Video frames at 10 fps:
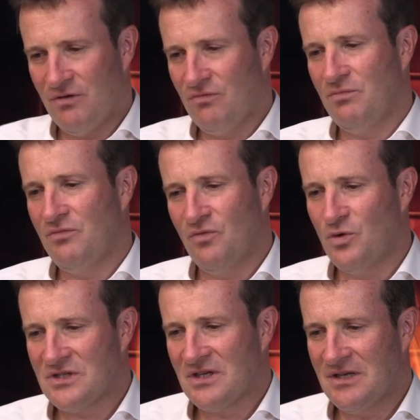Du, du
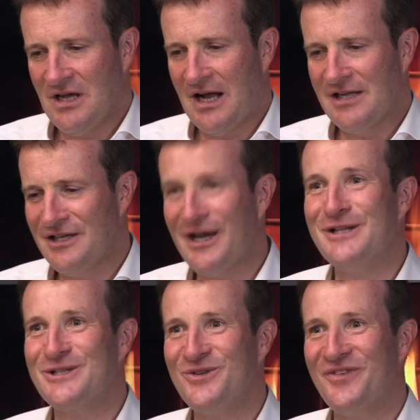wohnst ja nicht, eigentlich
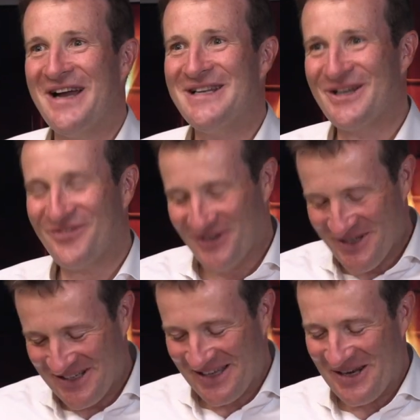allzu weit
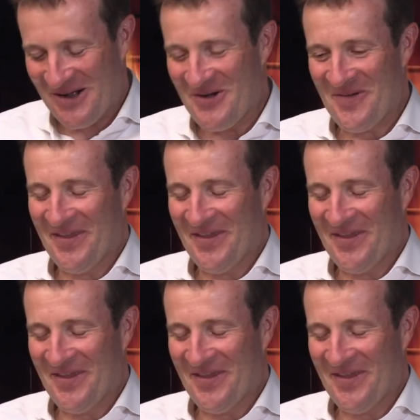davon, quasi. genau.